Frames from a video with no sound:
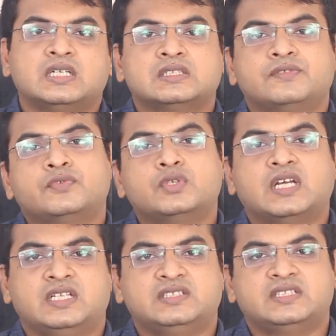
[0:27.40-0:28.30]
அந்த ஃபுட்
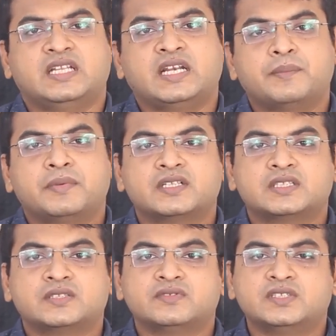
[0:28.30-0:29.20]
அலர்ஜி நிறைய
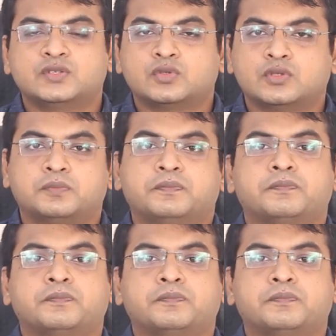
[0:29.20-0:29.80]
பேர்த்துக்கு வந்து இது ஒரு